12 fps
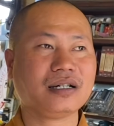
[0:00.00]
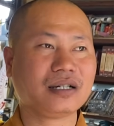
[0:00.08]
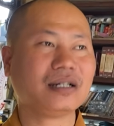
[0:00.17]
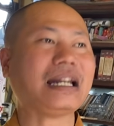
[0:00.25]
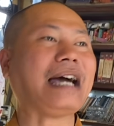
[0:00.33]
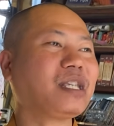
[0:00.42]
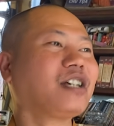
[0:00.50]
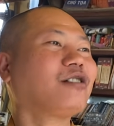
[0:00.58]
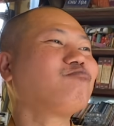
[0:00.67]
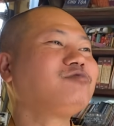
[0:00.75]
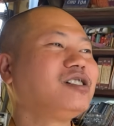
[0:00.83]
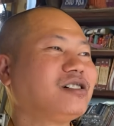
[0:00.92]
làm gì
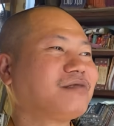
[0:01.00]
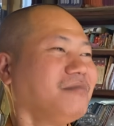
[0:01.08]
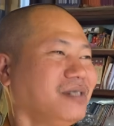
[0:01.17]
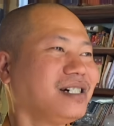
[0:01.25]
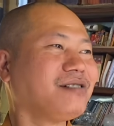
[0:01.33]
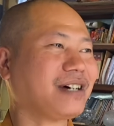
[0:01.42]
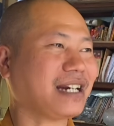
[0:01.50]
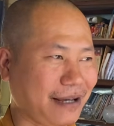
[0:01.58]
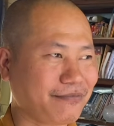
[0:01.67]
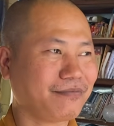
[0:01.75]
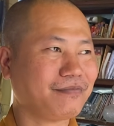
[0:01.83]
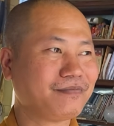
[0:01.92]
cũng được mới và đẹp.
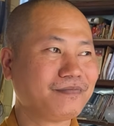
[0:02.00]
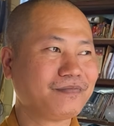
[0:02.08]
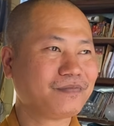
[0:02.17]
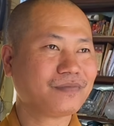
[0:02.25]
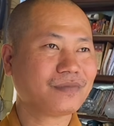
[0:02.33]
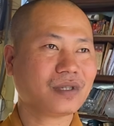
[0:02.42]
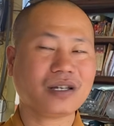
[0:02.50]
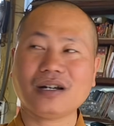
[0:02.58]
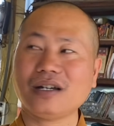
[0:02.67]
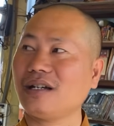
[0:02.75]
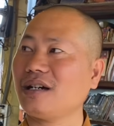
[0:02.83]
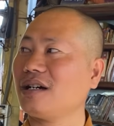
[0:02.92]

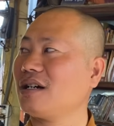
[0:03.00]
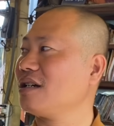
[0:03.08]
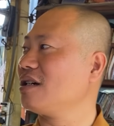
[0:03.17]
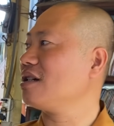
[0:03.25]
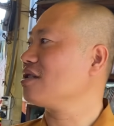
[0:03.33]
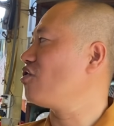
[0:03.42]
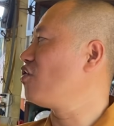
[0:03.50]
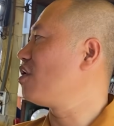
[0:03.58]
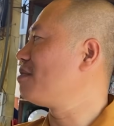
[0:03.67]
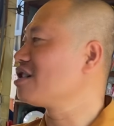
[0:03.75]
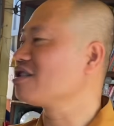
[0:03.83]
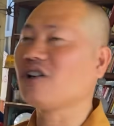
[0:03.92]
Rồi chùa
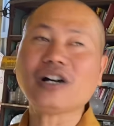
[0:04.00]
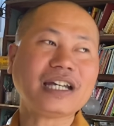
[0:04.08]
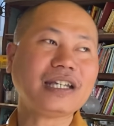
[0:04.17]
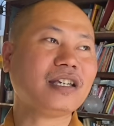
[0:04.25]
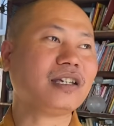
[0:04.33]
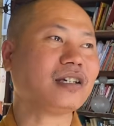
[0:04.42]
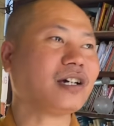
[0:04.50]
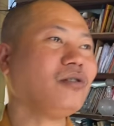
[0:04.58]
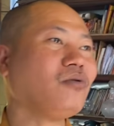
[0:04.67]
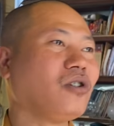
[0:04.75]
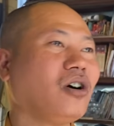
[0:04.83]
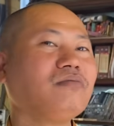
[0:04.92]
mình có cái gì
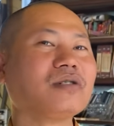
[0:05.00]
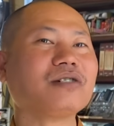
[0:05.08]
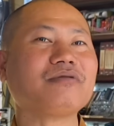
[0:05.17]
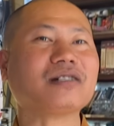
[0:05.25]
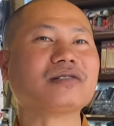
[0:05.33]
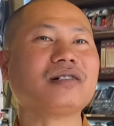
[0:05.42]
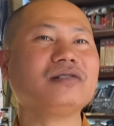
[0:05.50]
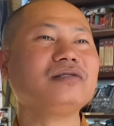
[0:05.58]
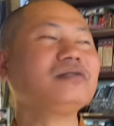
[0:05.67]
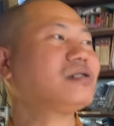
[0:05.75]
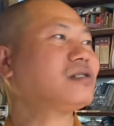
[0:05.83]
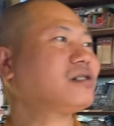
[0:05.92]
thiếu khốt thì Phật
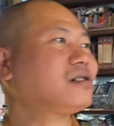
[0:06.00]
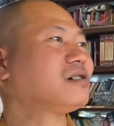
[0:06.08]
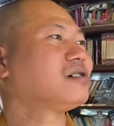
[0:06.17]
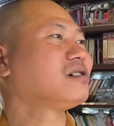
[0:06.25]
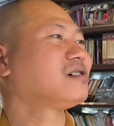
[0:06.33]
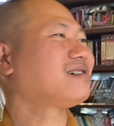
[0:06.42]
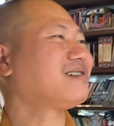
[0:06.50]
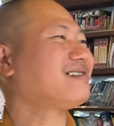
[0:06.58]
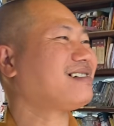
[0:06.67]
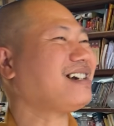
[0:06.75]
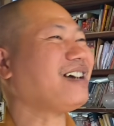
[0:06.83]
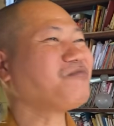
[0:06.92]
tử
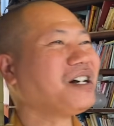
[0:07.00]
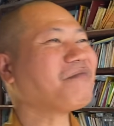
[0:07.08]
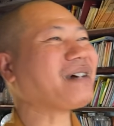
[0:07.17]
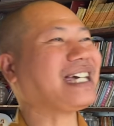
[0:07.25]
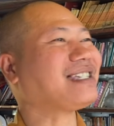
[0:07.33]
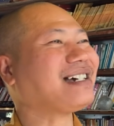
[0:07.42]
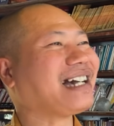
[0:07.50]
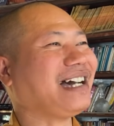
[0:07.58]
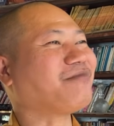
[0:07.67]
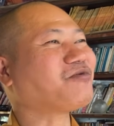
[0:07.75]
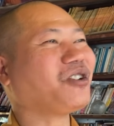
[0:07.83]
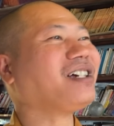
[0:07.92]
đóng góp thầy, chứ thầy
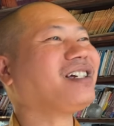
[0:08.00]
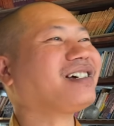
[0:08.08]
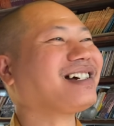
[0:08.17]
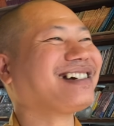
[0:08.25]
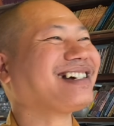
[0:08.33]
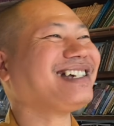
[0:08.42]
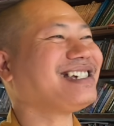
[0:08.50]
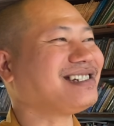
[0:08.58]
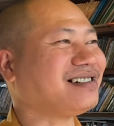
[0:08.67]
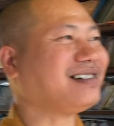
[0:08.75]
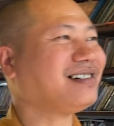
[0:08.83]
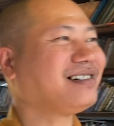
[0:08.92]
không nói cái gì
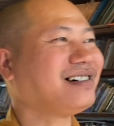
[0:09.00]
nữa.